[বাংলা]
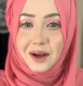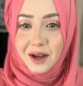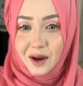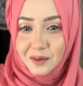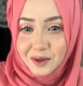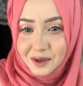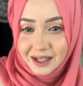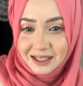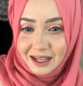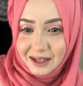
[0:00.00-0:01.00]
আমাকে কমেন্ট
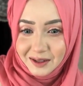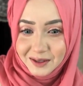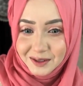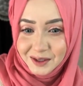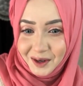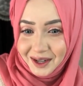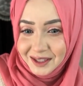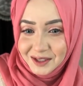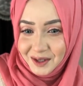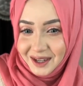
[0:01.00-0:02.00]
করে জানাও তো
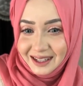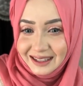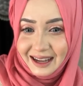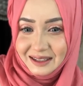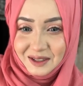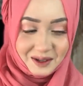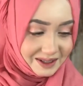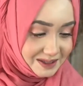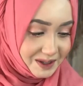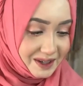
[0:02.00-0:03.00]
সকাল সকাল হ্যাঁ
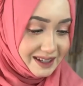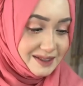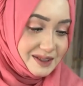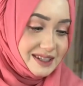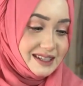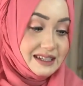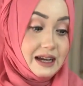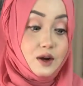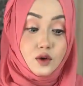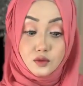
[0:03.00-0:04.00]
সকাল সকাল চলে এসেছে
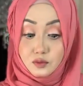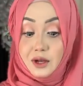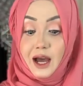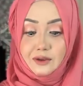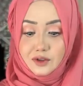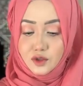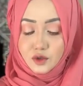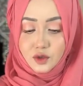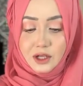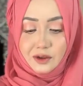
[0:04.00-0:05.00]
লাইভের
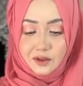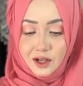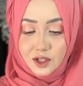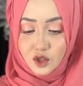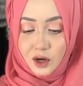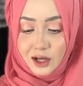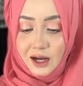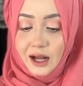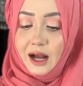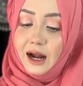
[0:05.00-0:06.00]
জন্য তো ডেফিনেটলি সকাল
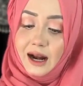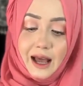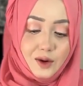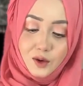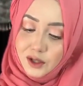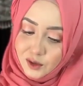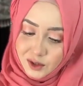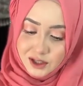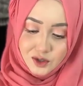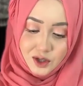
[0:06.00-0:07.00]
আর এখনই তো
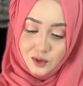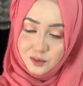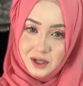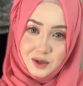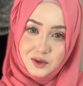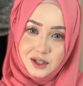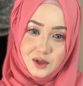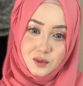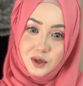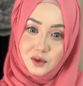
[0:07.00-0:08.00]
নিশ্চয়ই ঘুম থেকে উঠিনি
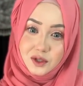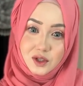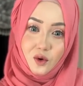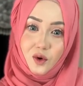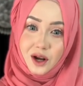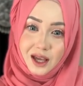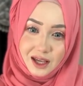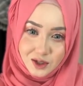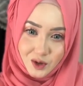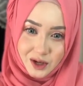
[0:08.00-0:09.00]
ঘুম থেকে উঠেছে
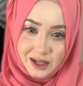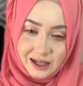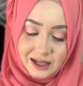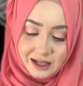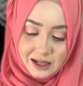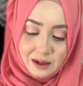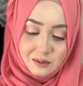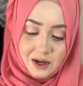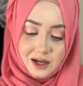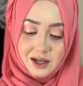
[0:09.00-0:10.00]
অনেক সকালে
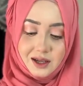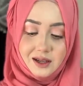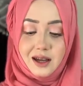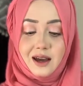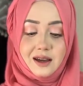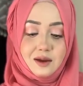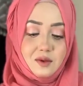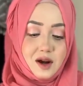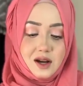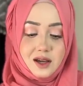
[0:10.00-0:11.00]
মানে
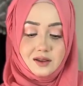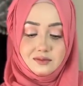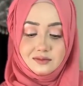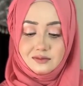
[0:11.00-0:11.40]
একেবারে